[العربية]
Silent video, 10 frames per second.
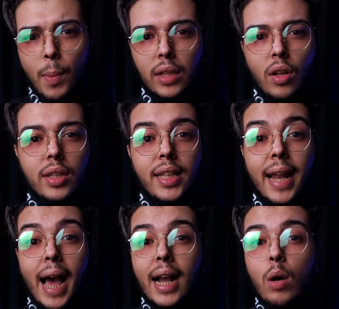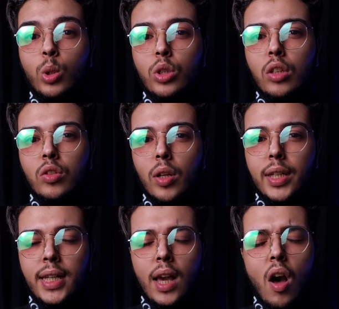بعتقد ان حكاوي
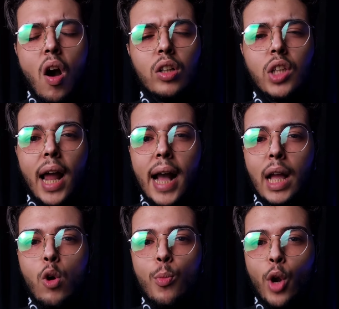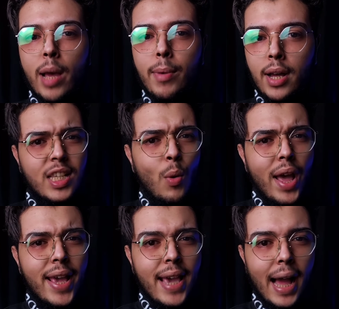الطنطل دي اكتر حكاوي مرعبه
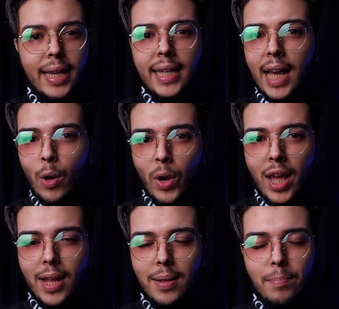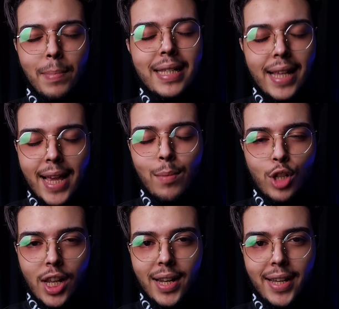سواء هي حقيقه او لا بس هي
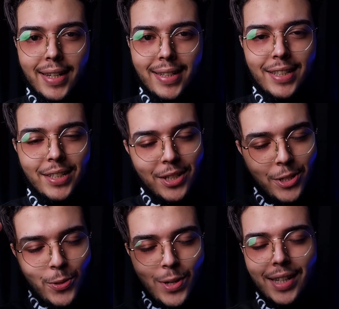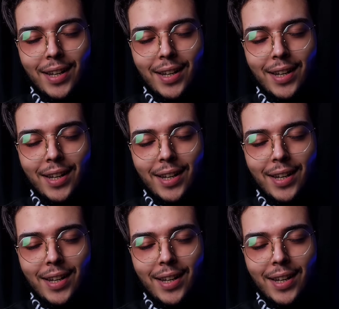مسليه وكده